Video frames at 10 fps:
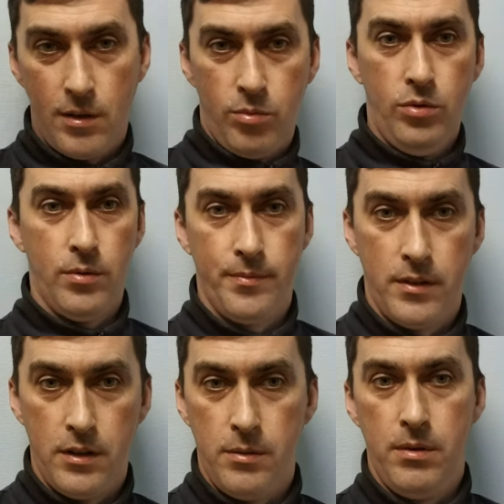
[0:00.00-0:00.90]
на работу,
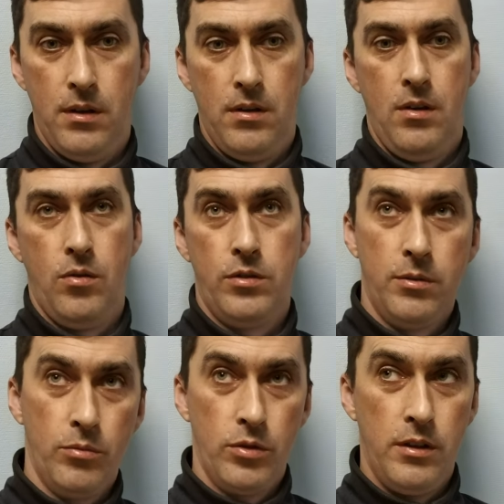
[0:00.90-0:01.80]
и тебя
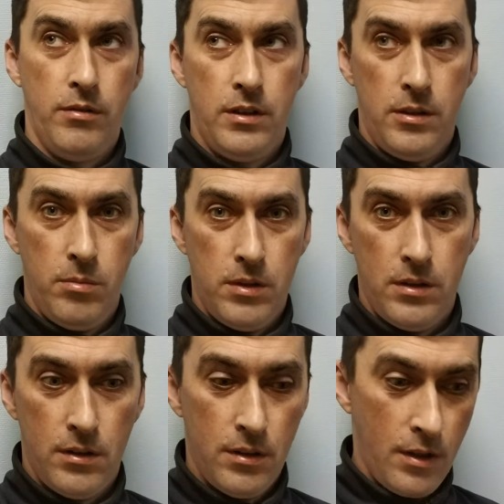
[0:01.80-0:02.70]
очень многие вещи
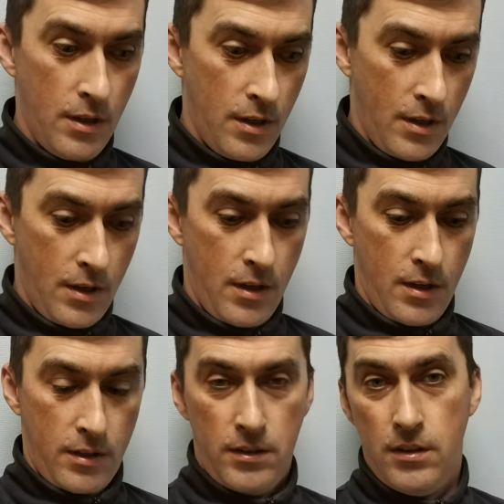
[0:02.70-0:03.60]
бесят.
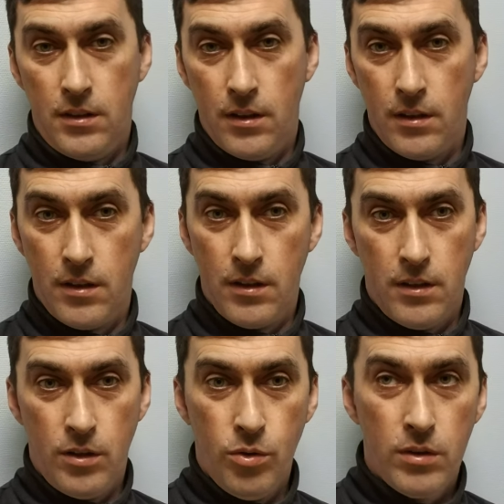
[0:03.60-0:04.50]
Такие как
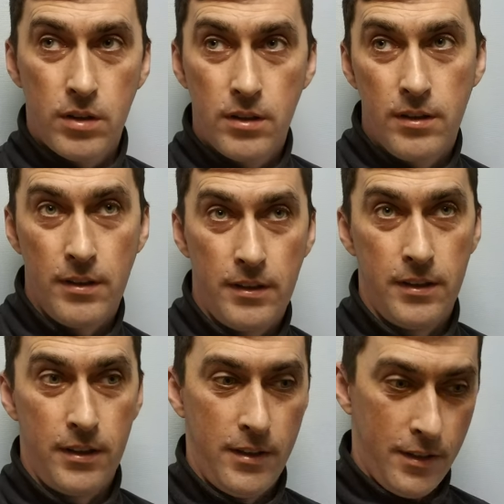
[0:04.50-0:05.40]
гололед,
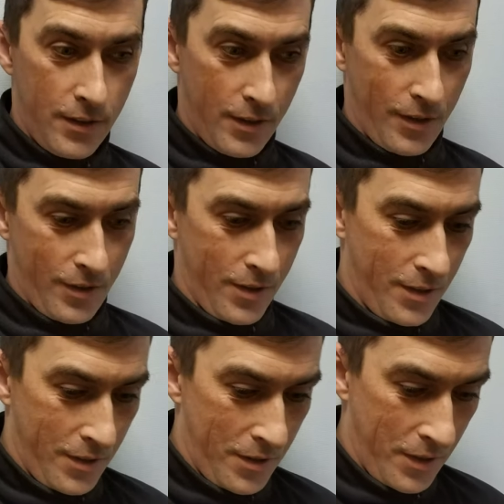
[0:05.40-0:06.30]
такие как
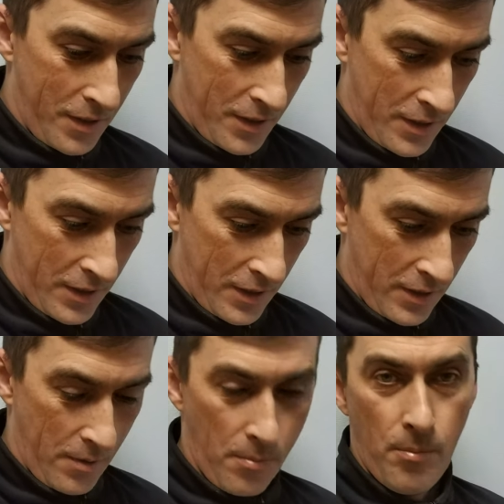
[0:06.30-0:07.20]

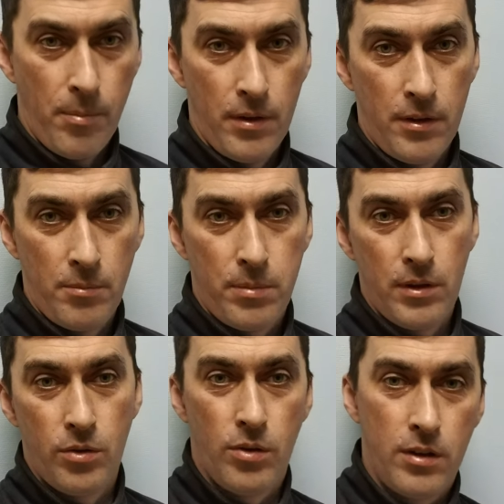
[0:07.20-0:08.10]

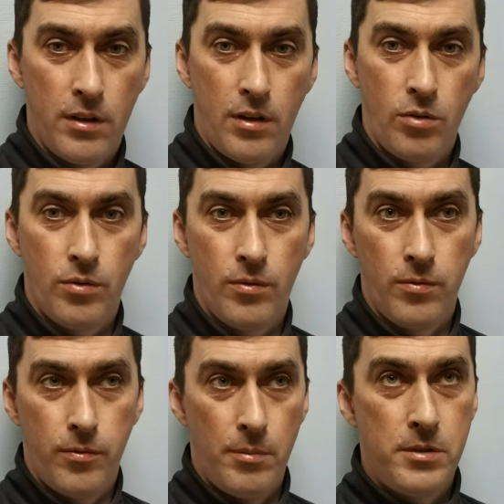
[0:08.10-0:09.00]
полным-полно народу
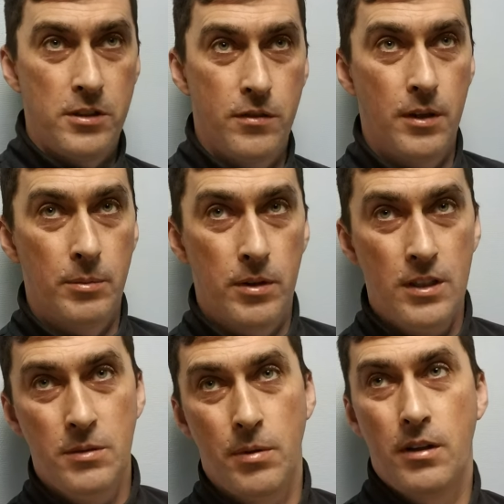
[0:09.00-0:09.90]
в общественном
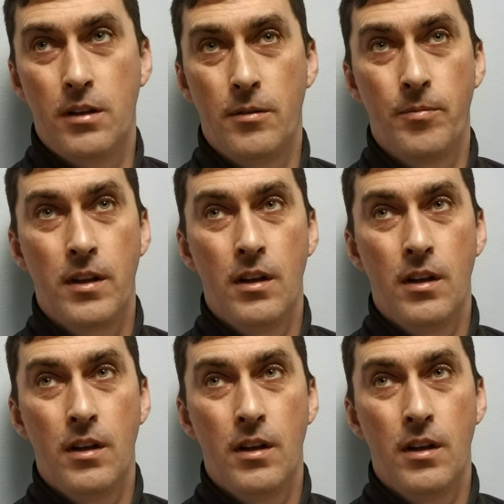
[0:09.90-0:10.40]
транспорте.